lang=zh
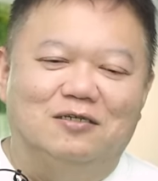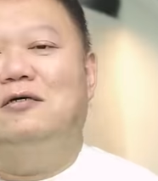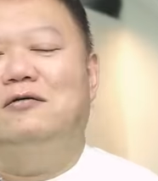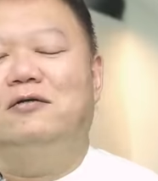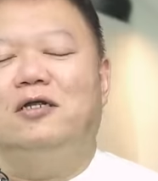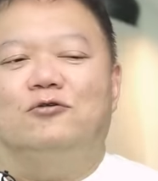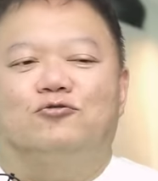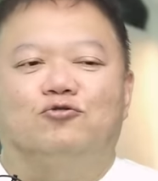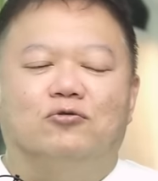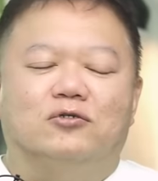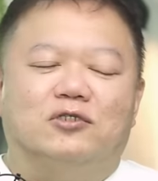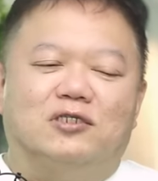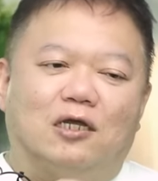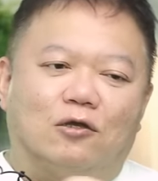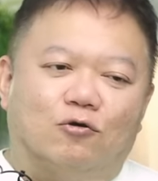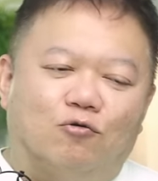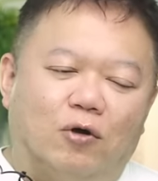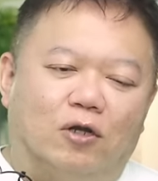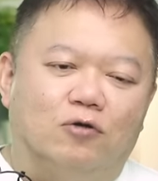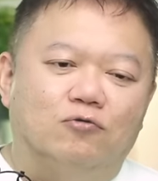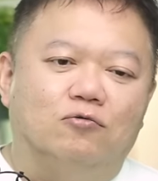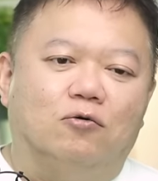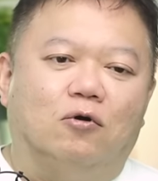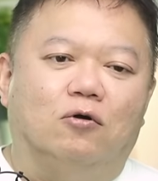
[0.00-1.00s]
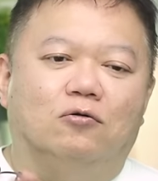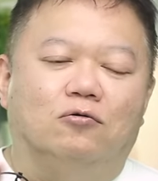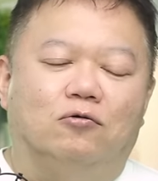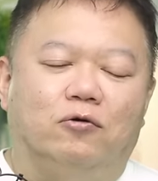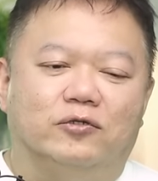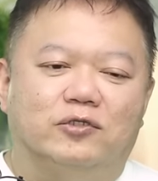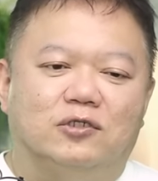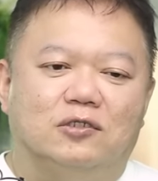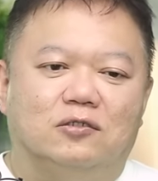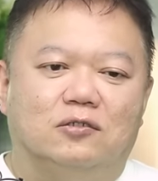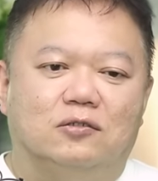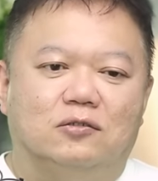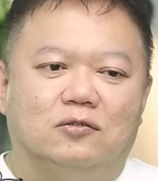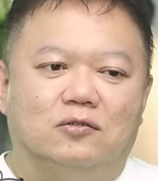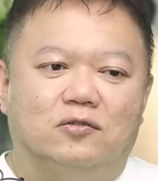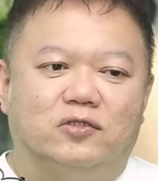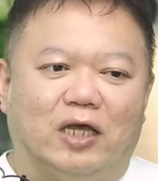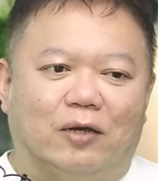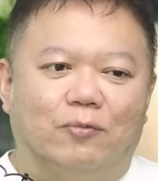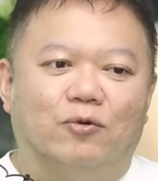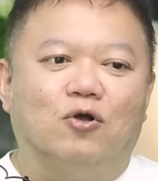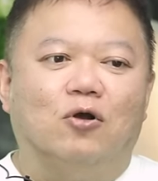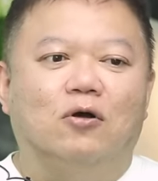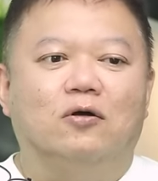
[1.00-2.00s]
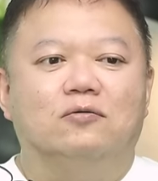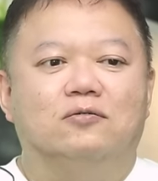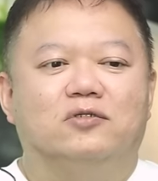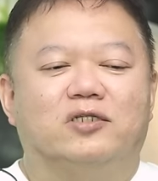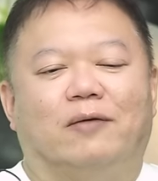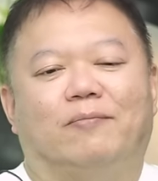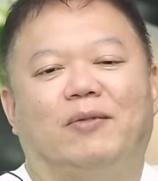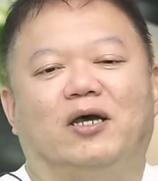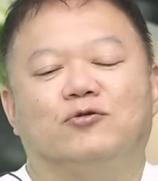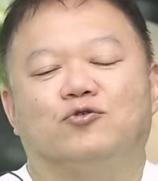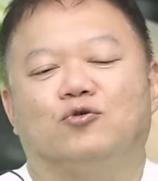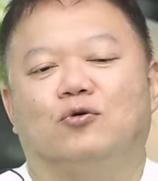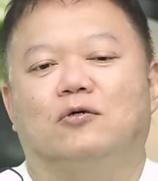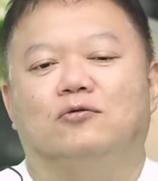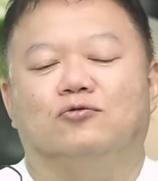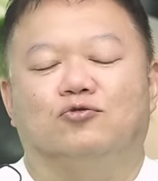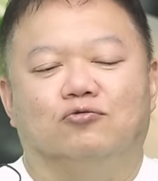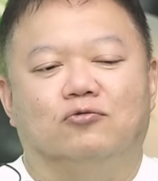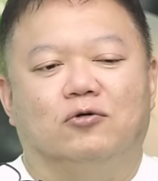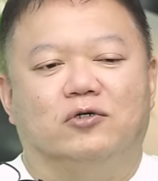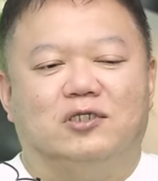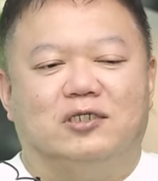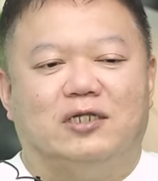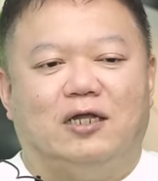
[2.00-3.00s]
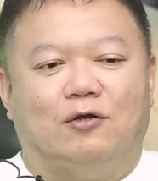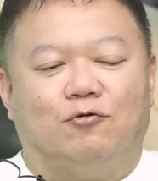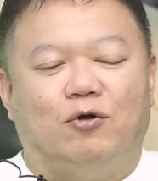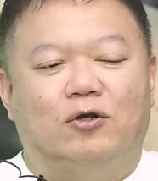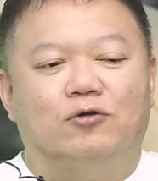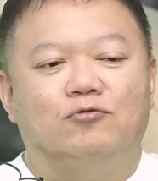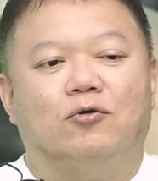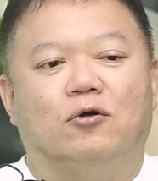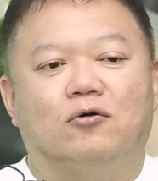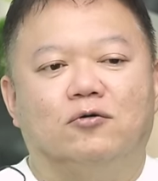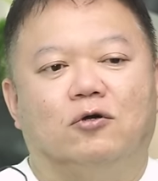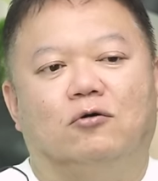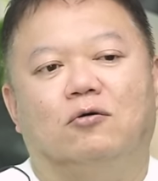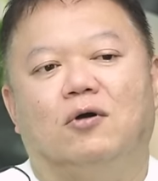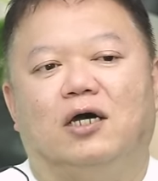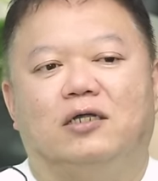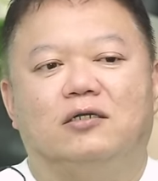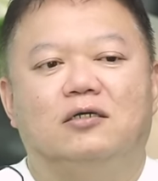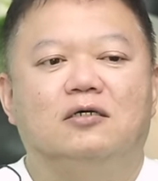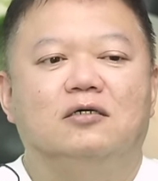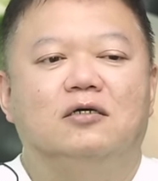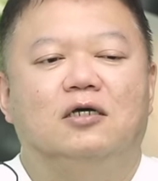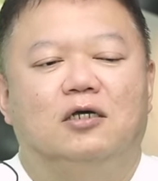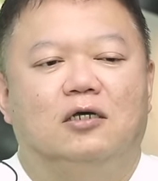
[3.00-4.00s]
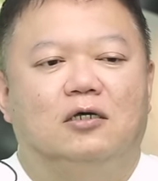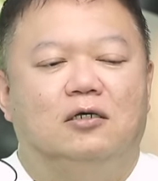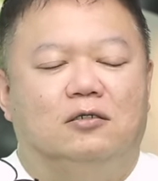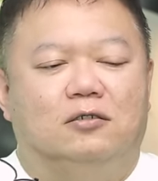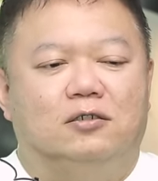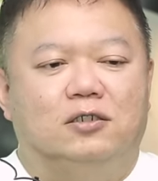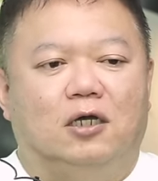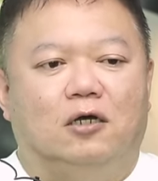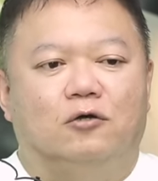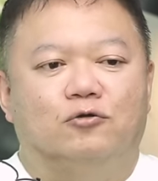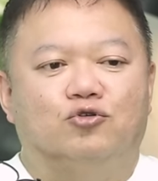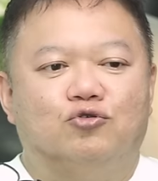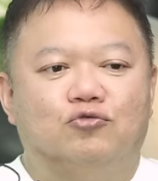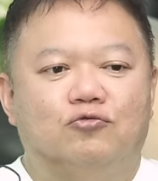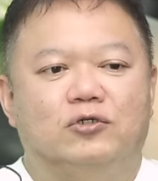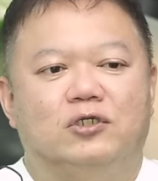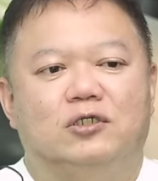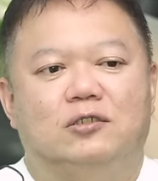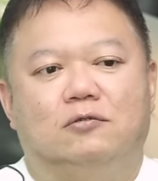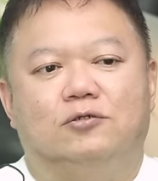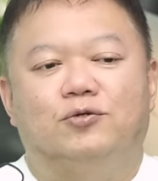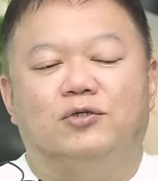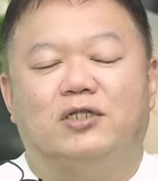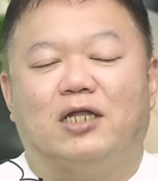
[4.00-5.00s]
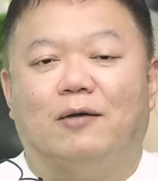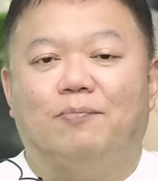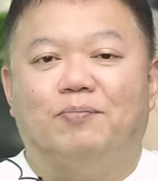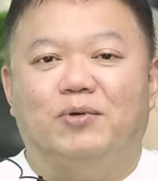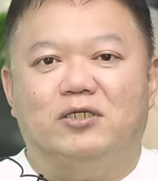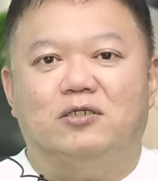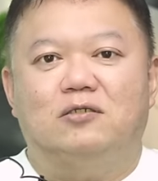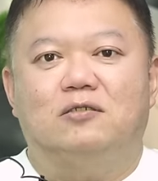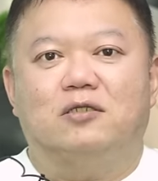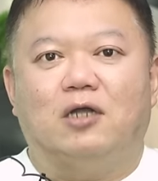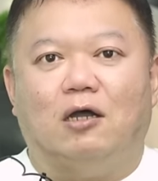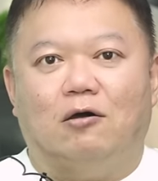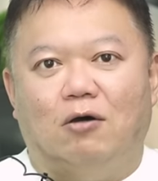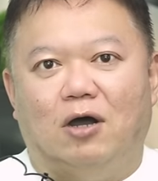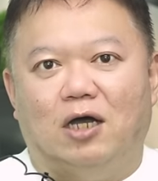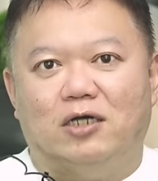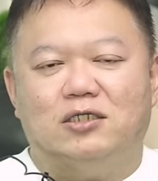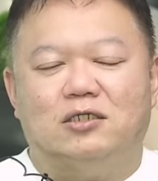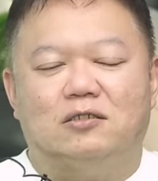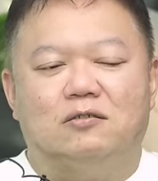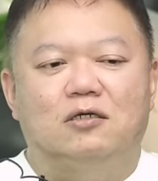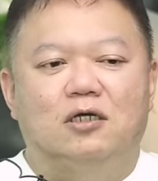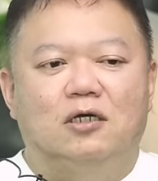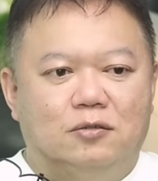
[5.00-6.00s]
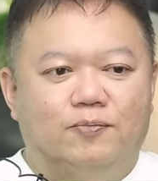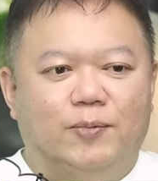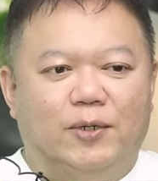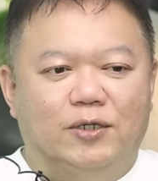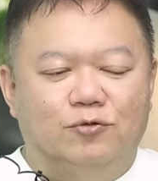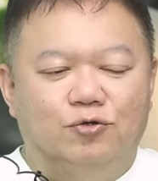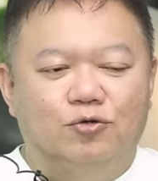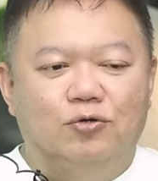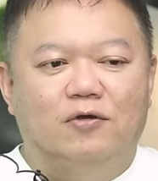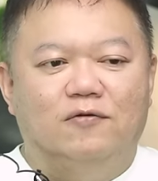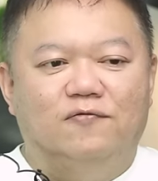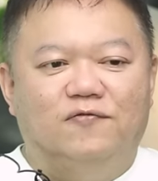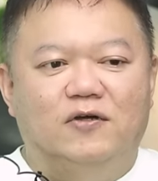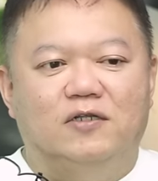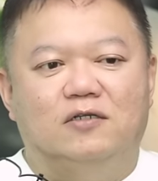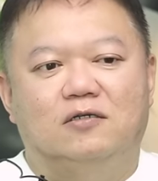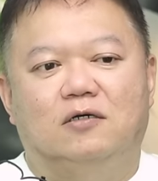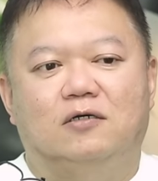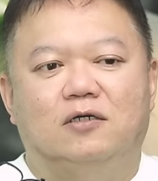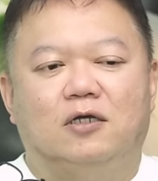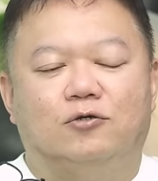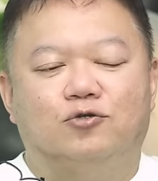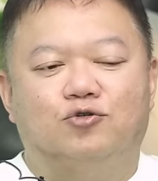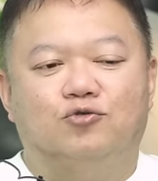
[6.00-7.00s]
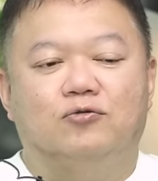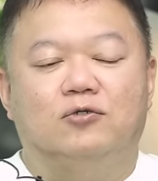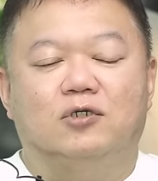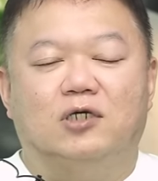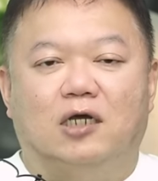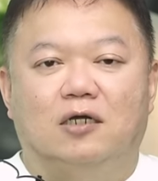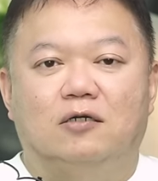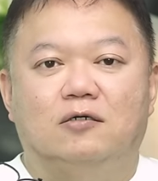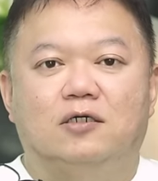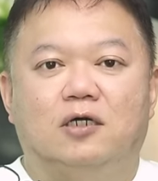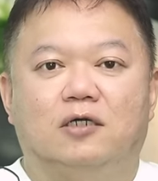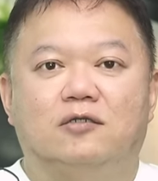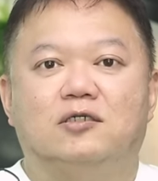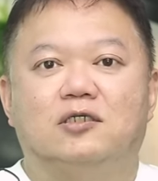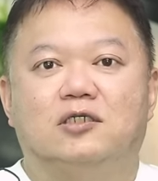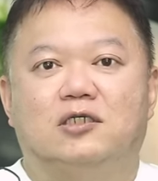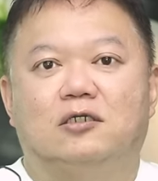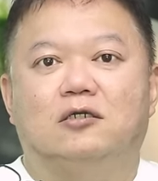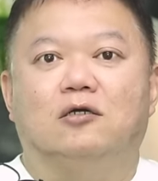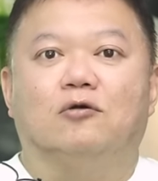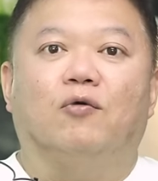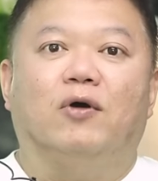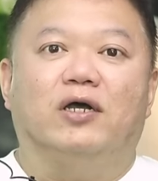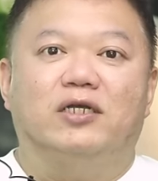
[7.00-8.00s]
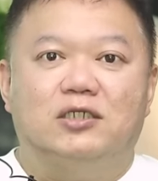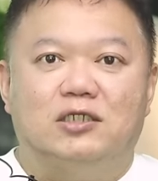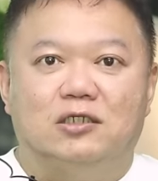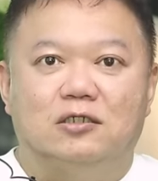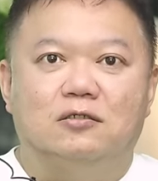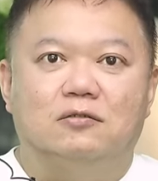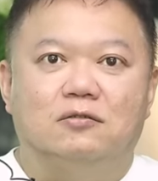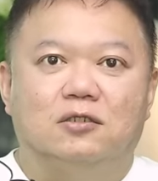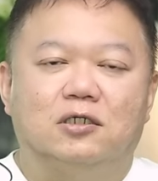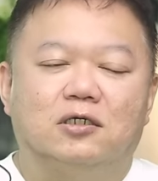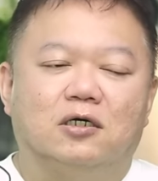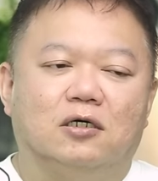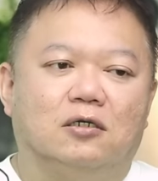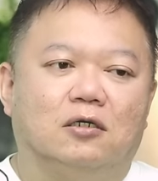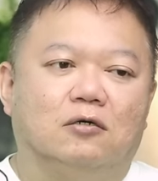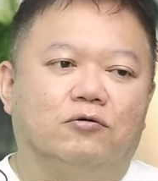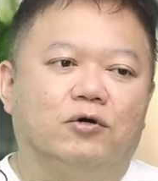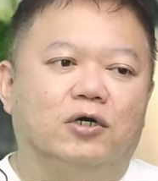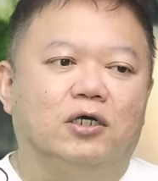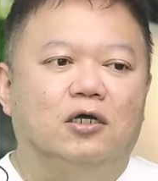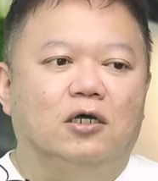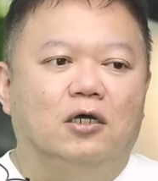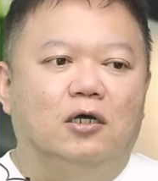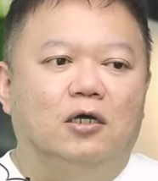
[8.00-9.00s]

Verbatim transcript: 那如果是在官禄宫或是财帛宫，坦白说，如果是在官禄宫的话呢，你要注意，因为它毕竟是桃花星，本月份呢要注意跟人之间的关系，你可能会